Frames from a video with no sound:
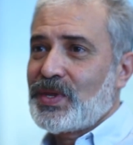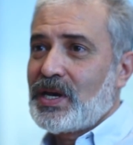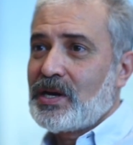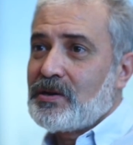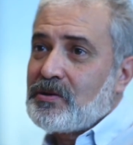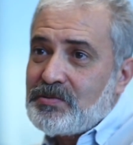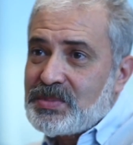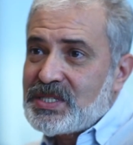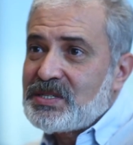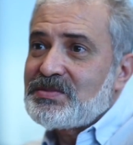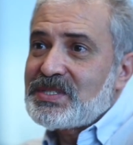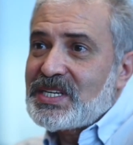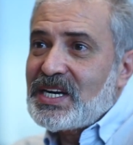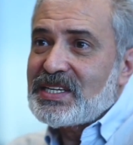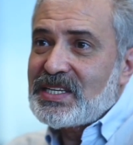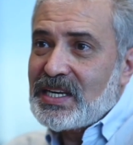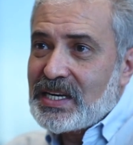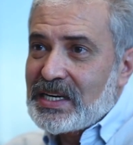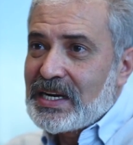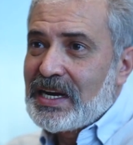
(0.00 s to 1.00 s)
Ama bizim
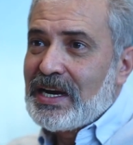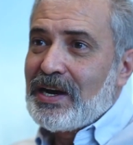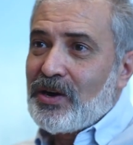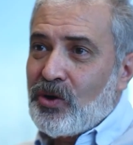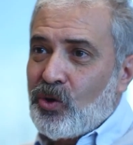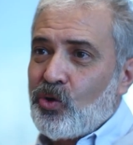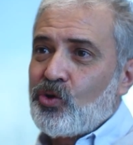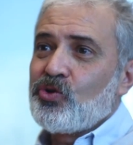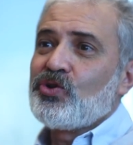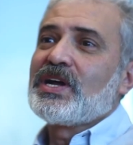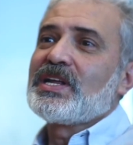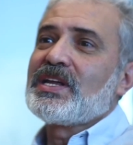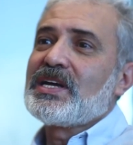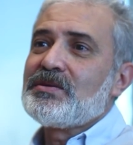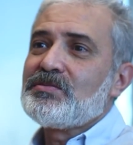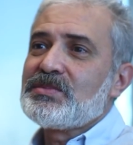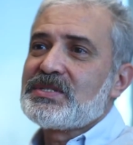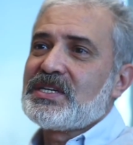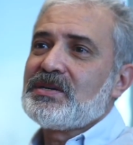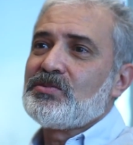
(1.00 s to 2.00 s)
zaten oyun
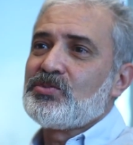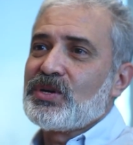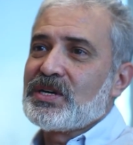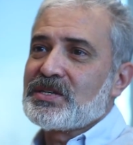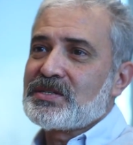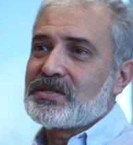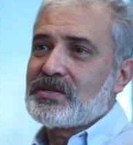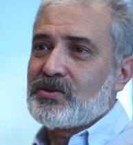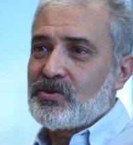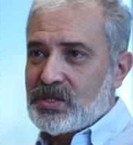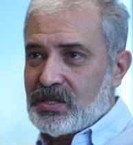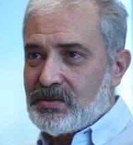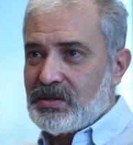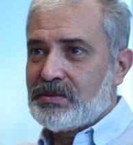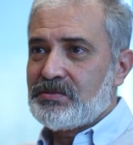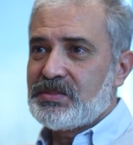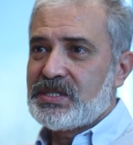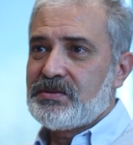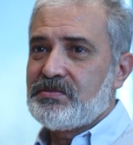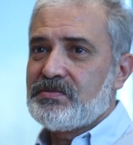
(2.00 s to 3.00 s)
alanımız da burası. O
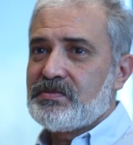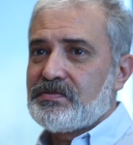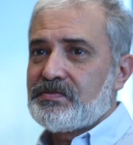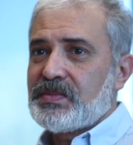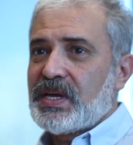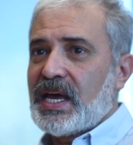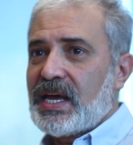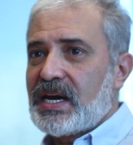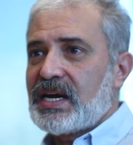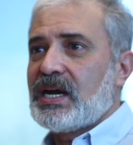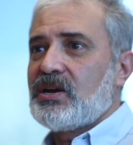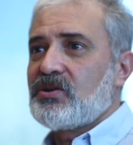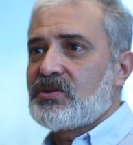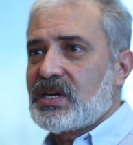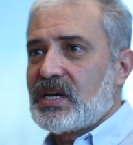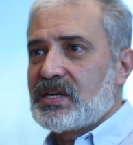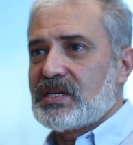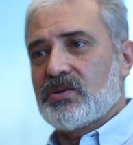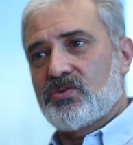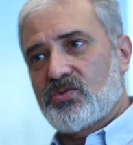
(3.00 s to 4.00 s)
zaman bizim her
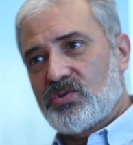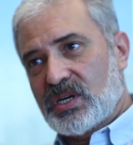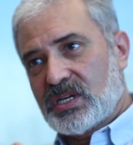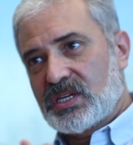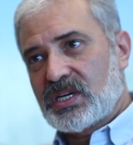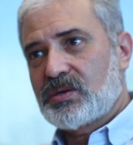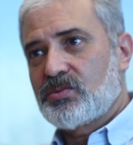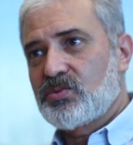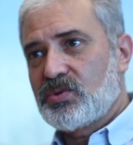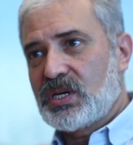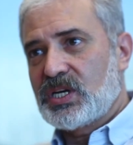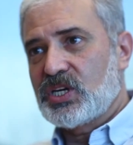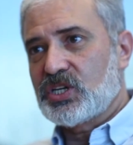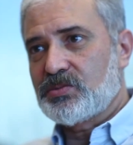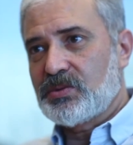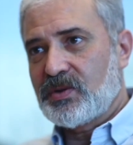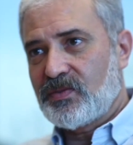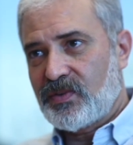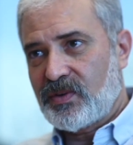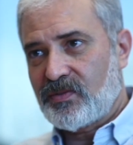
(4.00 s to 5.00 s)
halükarda dünyadaki bu
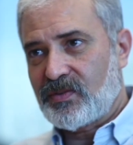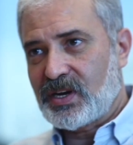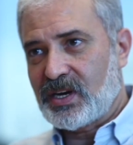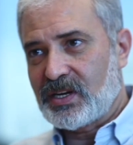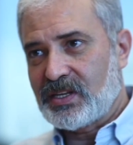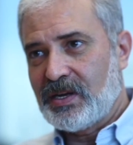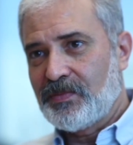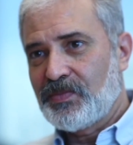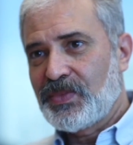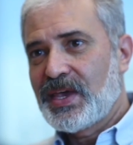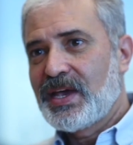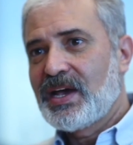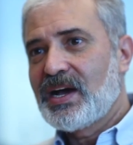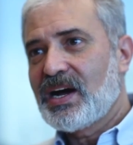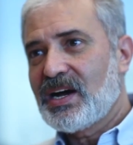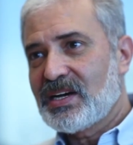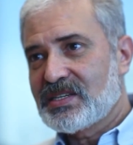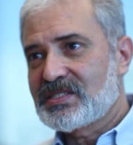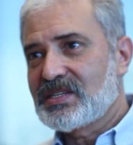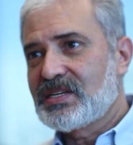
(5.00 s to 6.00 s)
değişme fevkalade
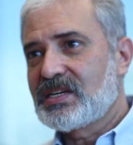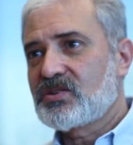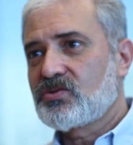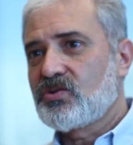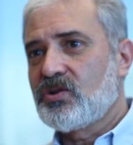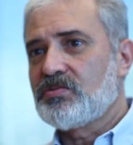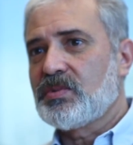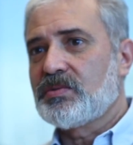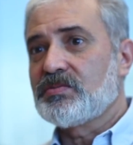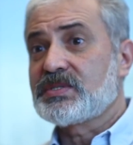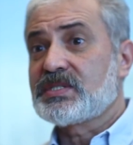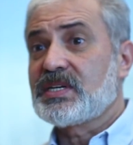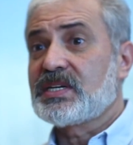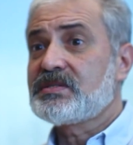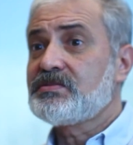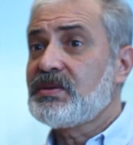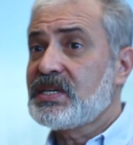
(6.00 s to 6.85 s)
hazırlıklı olmamız lazım.